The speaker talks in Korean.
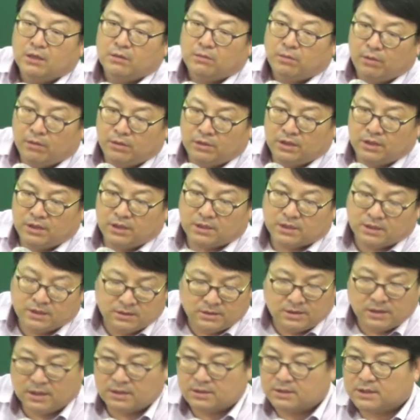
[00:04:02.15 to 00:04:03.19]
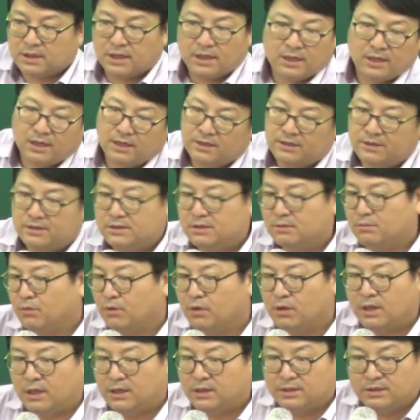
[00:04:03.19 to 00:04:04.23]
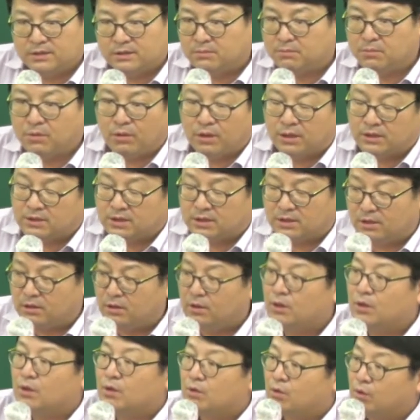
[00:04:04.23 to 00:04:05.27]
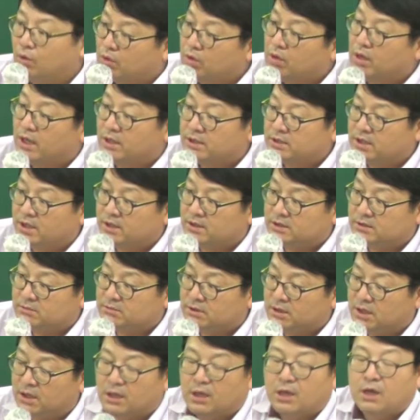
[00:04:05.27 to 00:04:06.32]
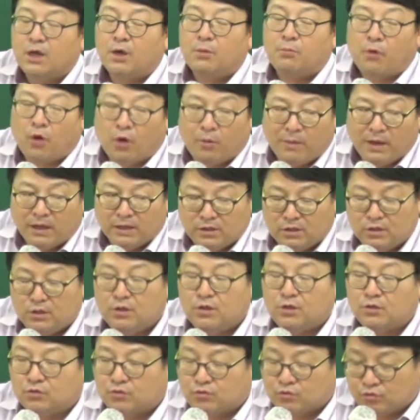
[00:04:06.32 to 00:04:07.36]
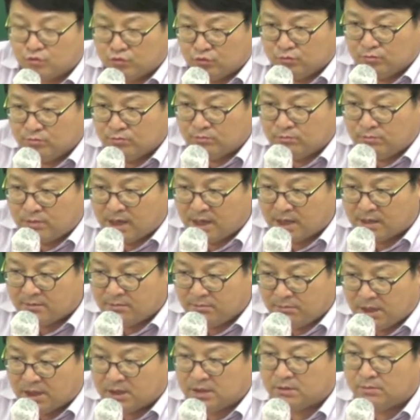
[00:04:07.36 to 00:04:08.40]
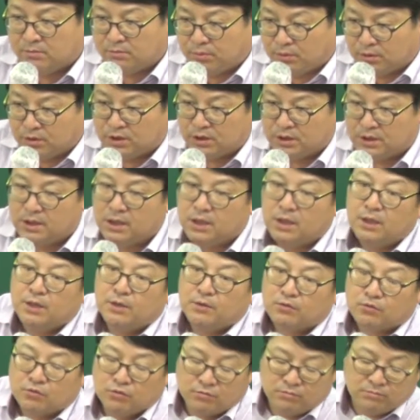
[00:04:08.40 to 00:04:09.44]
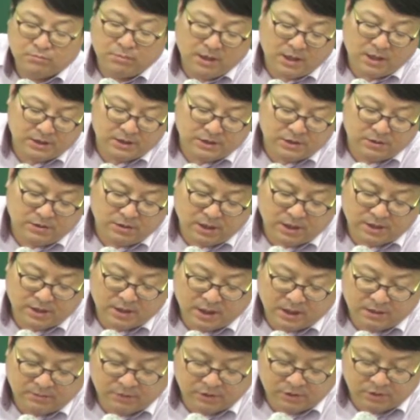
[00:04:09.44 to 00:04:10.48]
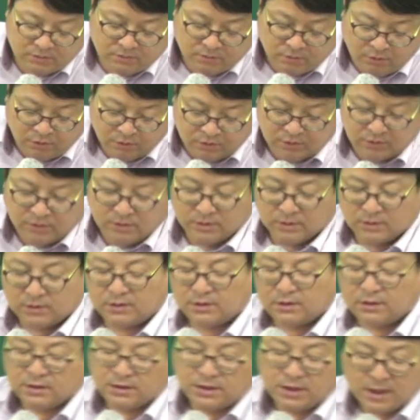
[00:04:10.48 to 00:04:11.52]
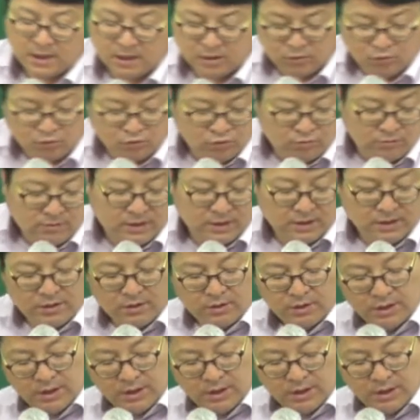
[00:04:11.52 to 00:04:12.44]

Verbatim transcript: 본인이 그 사실을 알았는지 몰랐는지 뭐 하잖아요? 고려하지 않습니다. 뭐만요? 공방만 본인. 공박을 제외한 나머지 모든 것들은 다 누구 말을요?